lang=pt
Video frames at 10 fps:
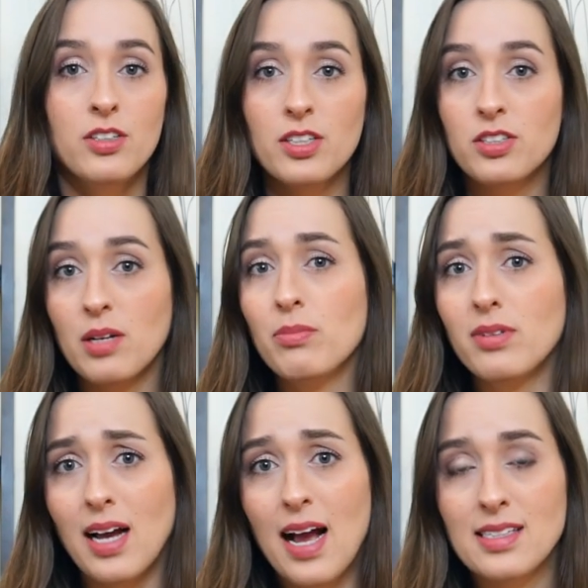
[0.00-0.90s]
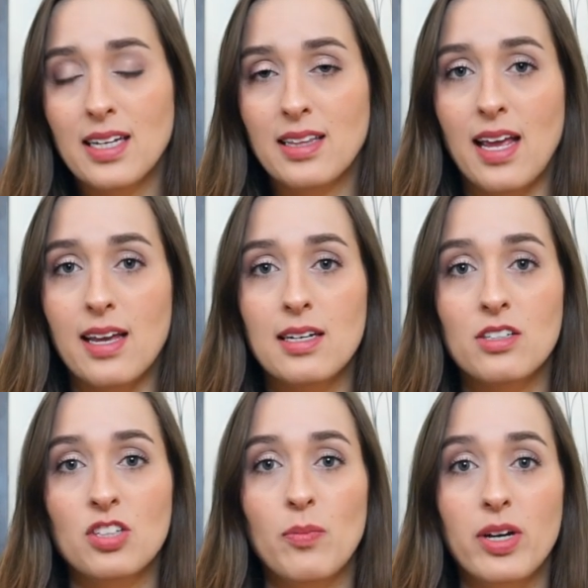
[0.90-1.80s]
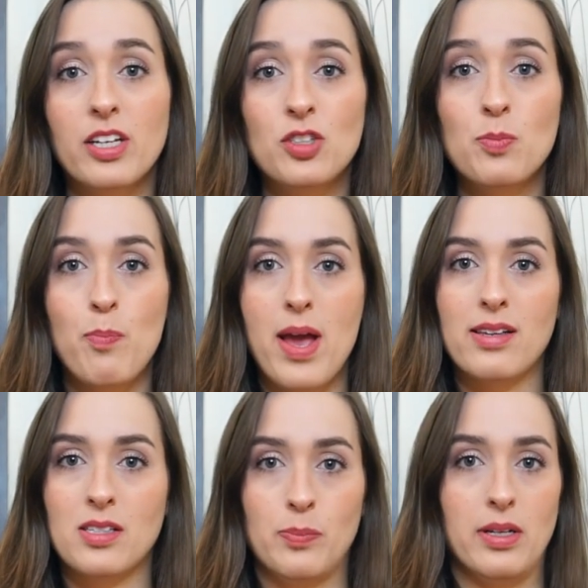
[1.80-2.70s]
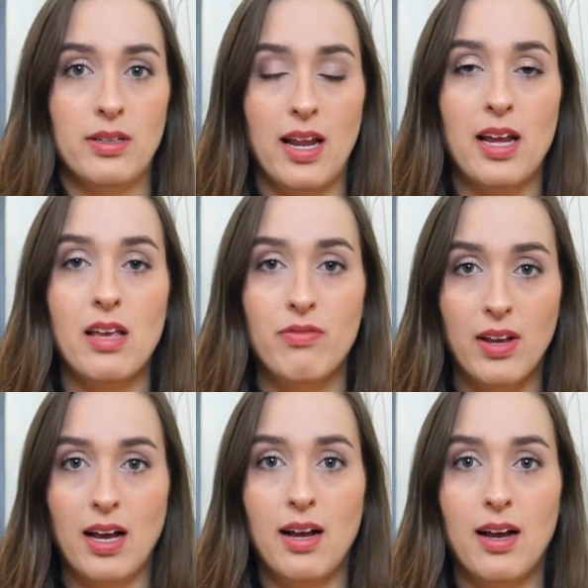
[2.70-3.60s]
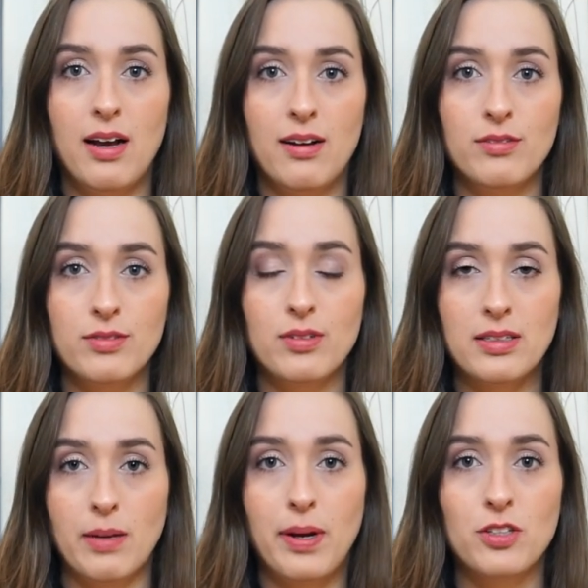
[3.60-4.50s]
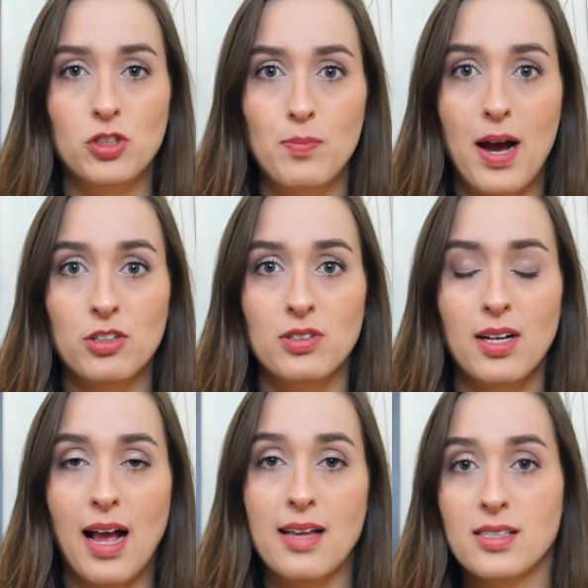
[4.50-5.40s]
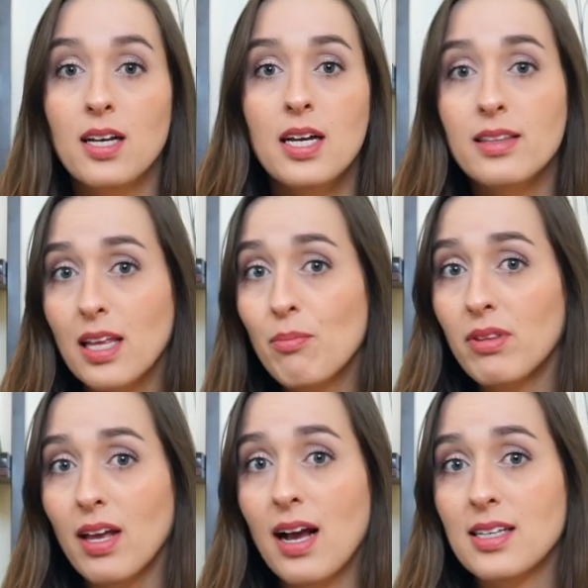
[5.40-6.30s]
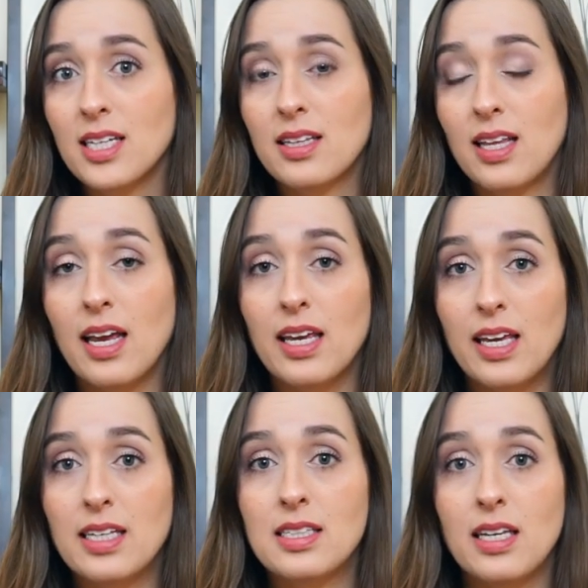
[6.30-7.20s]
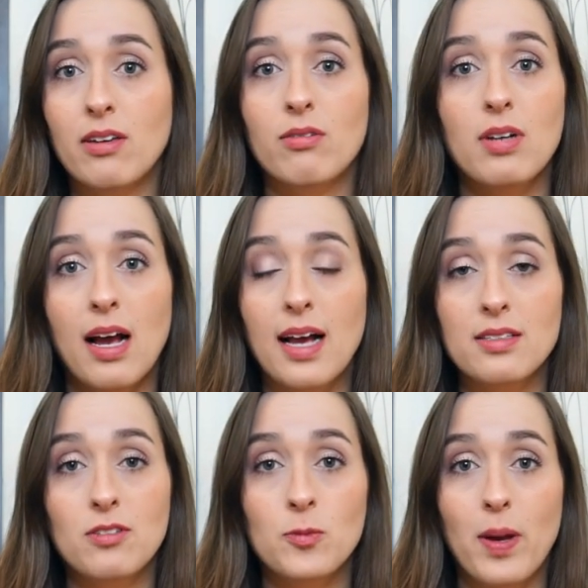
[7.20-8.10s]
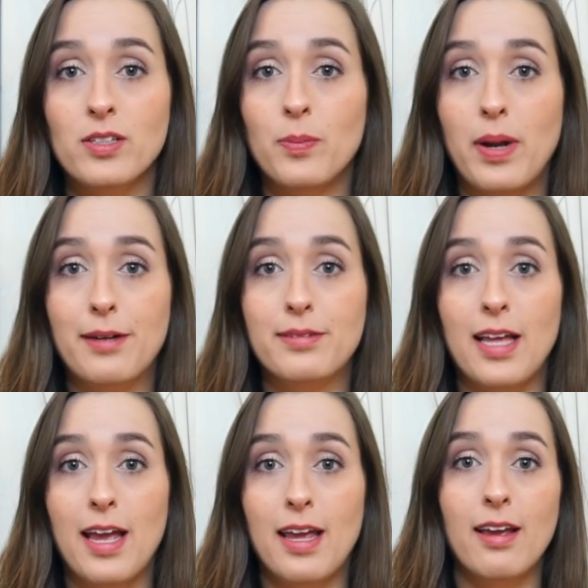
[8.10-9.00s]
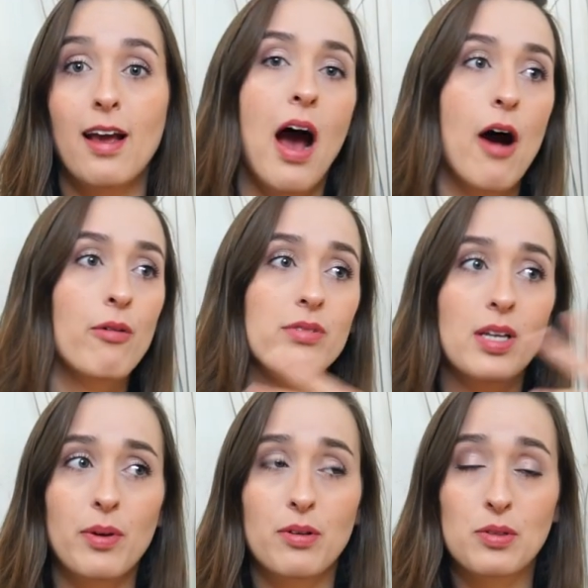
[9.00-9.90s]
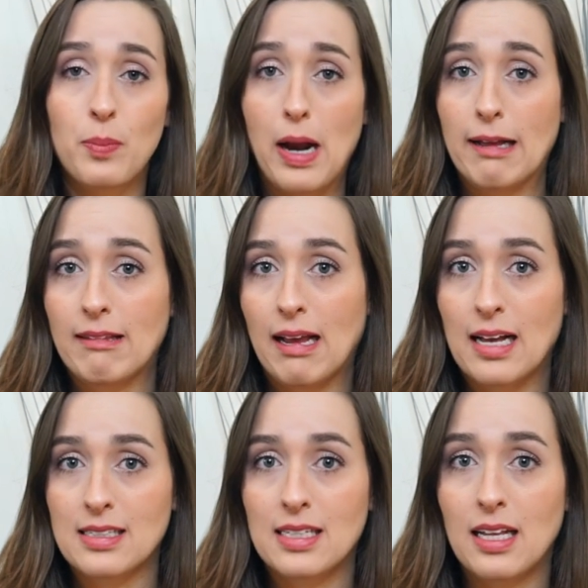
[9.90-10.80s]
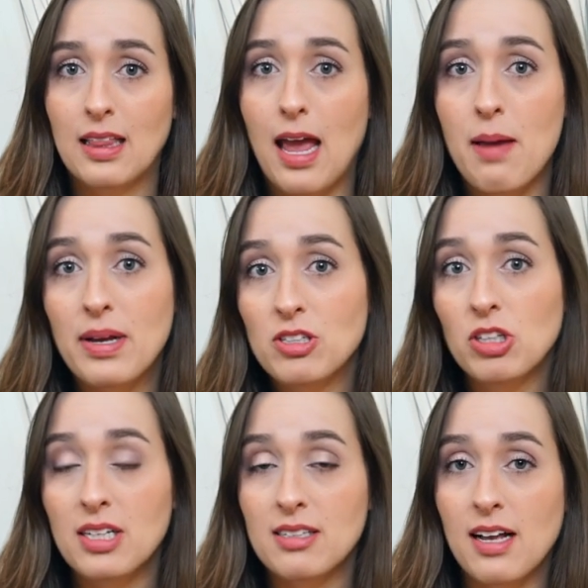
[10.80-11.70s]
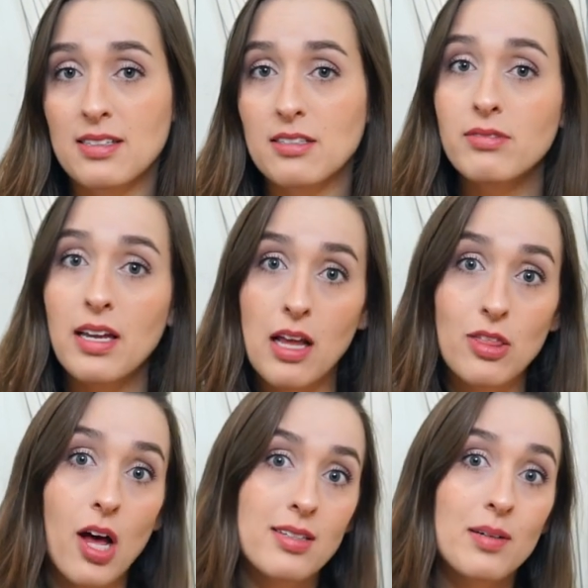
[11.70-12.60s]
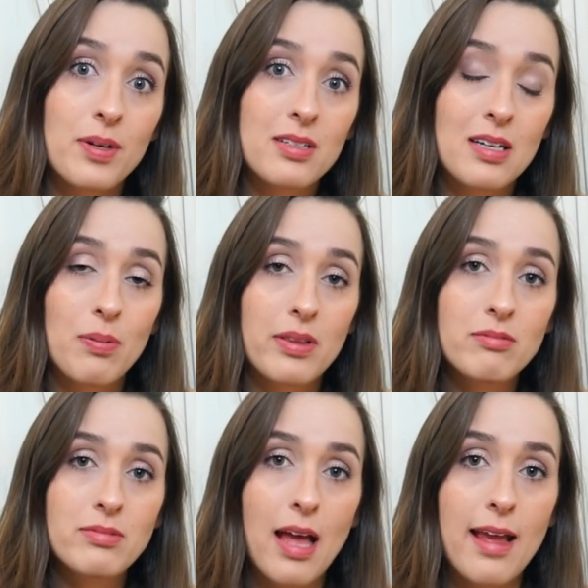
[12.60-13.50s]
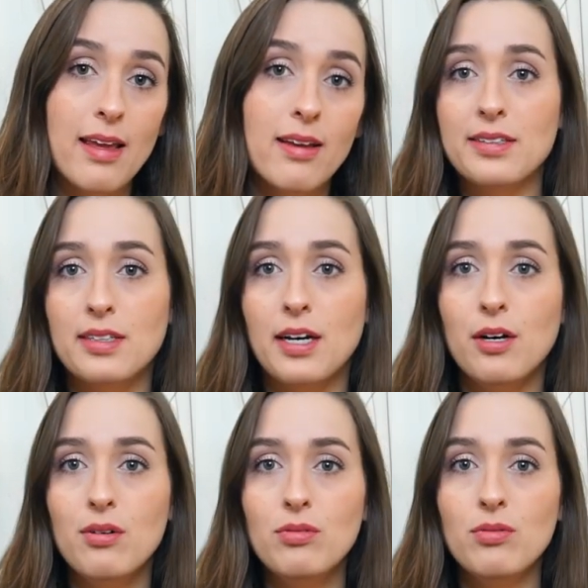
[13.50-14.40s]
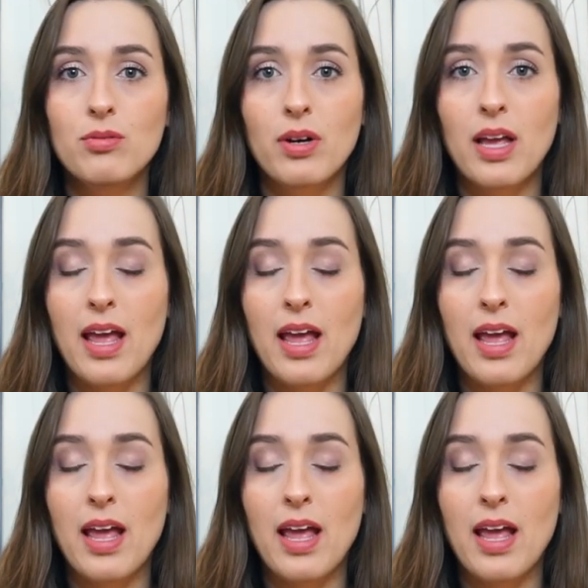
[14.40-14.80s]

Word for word: Gente, tem muita casa que tem, eles chamam aqui de basement, né? Que fica na, na parte de baixo da casa. Tem muita casa que tem aqui, sim. A casa dos pais do Brian tem. Alguns amigos do Brian tem casas que tem, mas outras casas não tem. A nossa, por exemplo, não tem. Então,